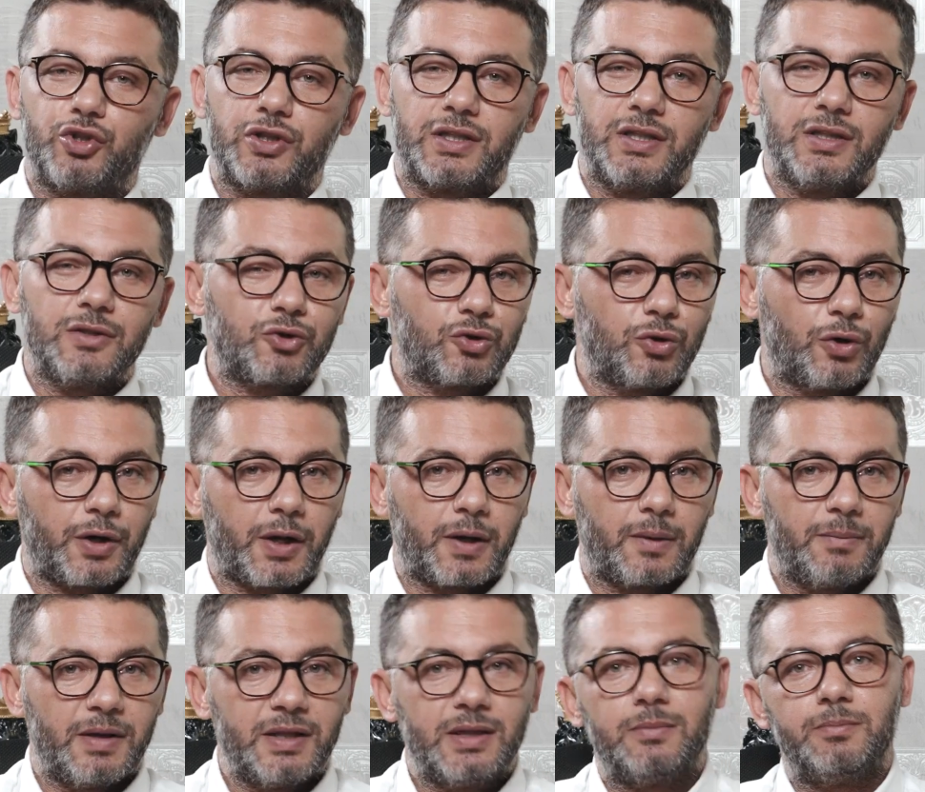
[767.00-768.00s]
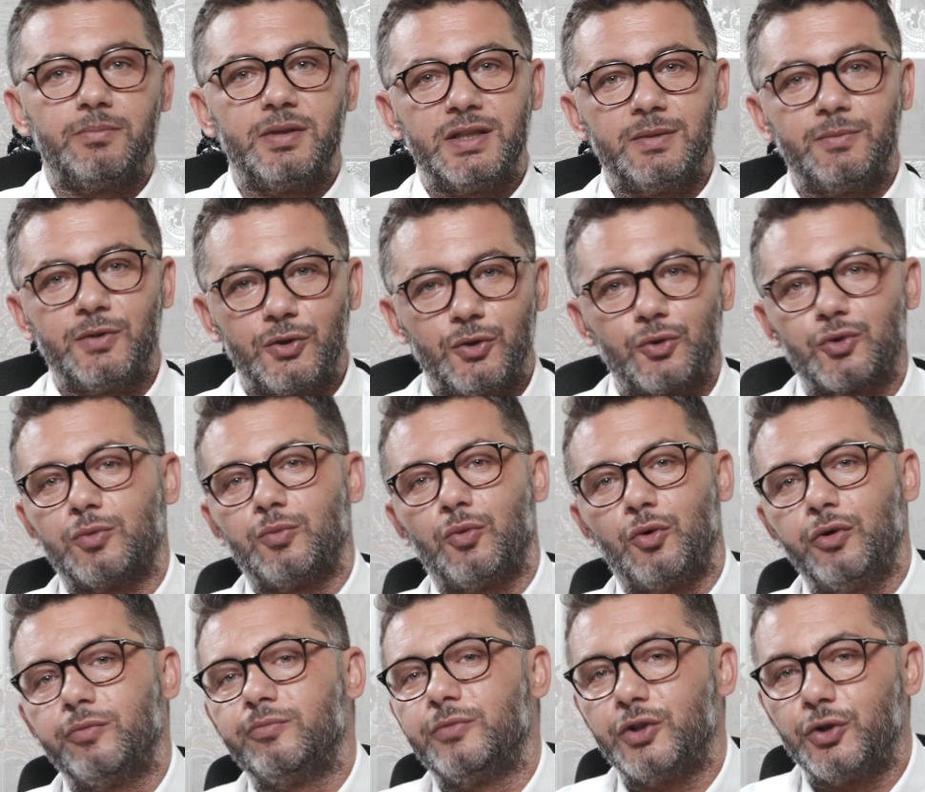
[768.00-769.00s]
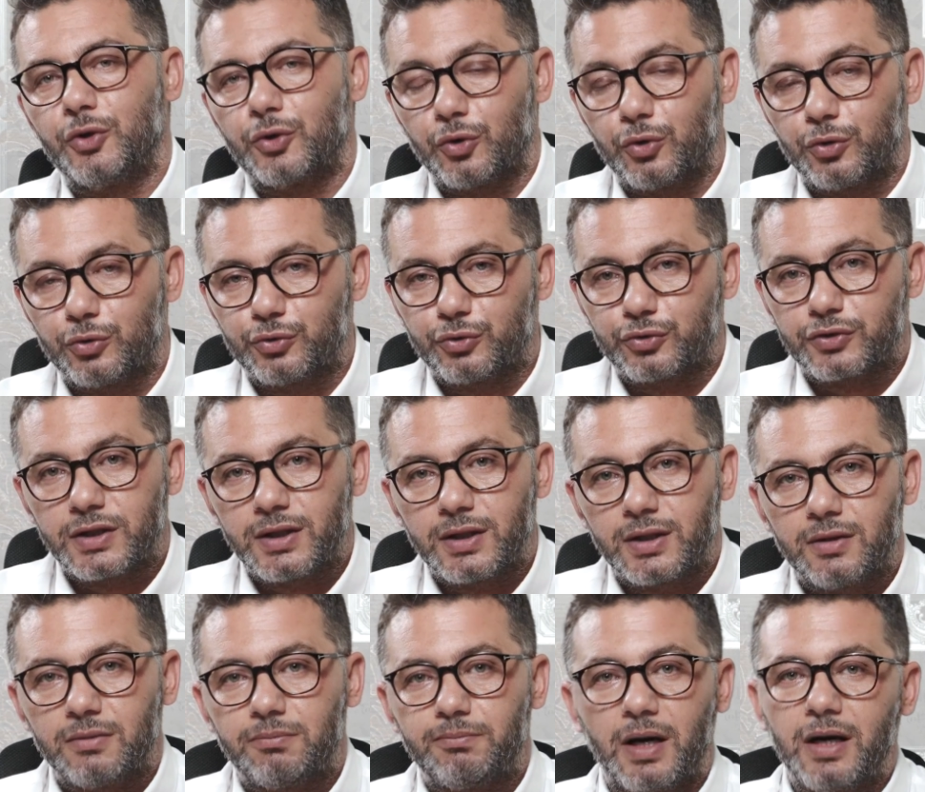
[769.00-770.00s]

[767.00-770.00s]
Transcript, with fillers: buçuk yıl sonra benim 1 milyonum 10 milyon olduğunda